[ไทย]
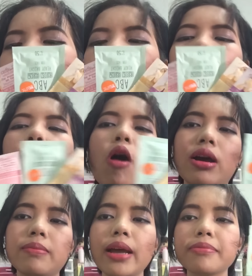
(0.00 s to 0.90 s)
ชมพูเห
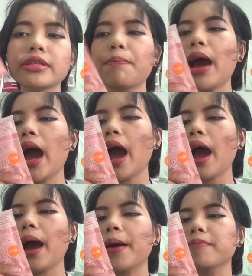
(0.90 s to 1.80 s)
มาะสำหรับสภา
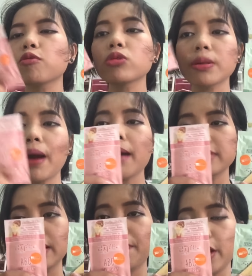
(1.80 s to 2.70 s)
พทุกสภาพ
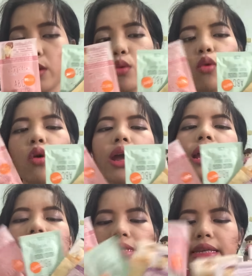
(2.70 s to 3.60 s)
สีผิว
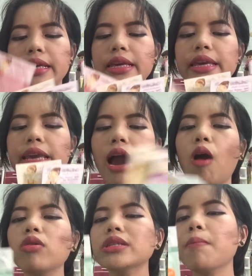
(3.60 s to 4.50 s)
สีเขีย
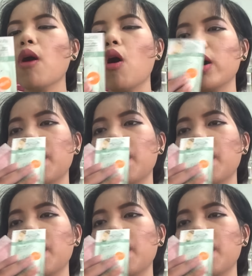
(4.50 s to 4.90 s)
วจะเหมาะ